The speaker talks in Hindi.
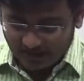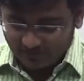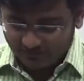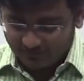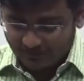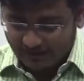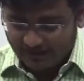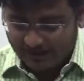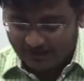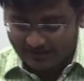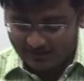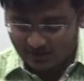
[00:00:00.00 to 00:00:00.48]

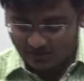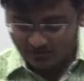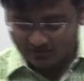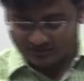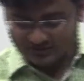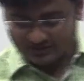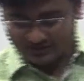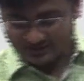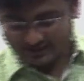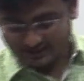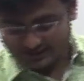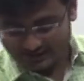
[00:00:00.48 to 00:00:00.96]
if radius of
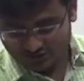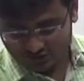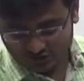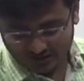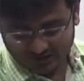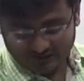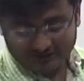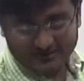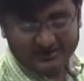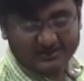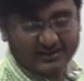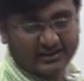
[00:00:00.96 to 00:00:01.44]
a circle is
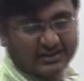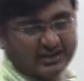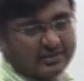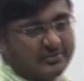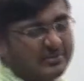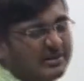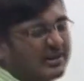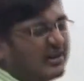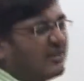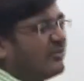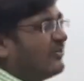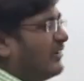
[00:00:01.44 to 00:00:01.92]
21
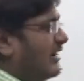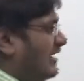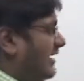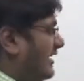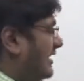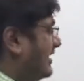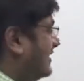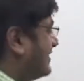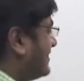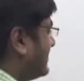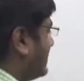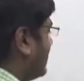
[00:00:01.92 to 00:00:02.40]
centimeter
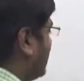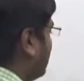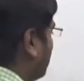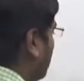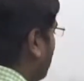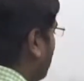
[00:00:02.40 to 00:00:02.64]
find its